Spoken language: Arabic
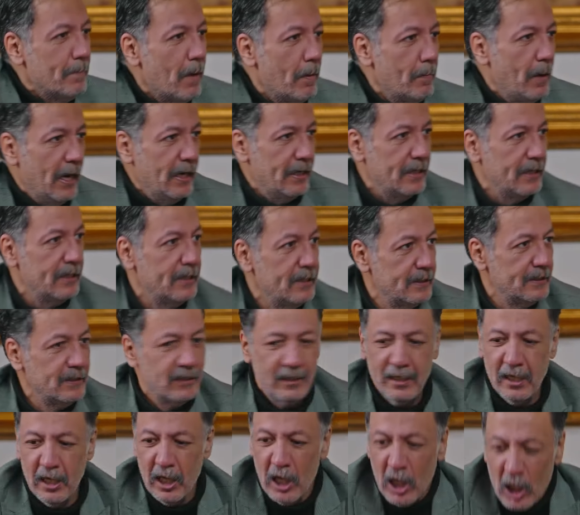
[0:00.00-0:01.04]
ما معي
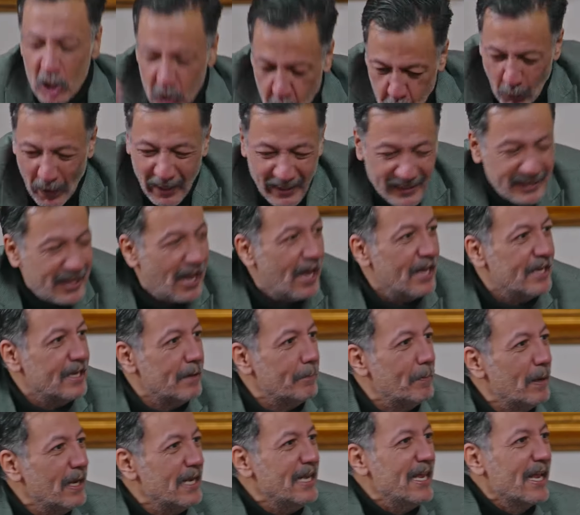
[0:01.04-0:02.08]
شوي تاني
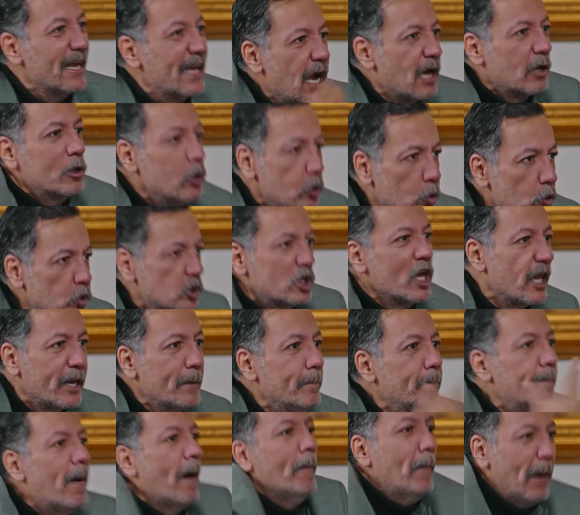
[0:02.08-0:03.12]
بقول لك اكل
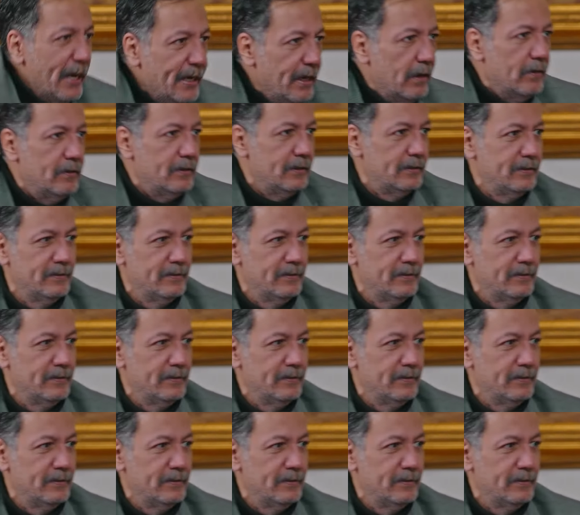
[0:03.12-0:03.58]
وشرب ما معنا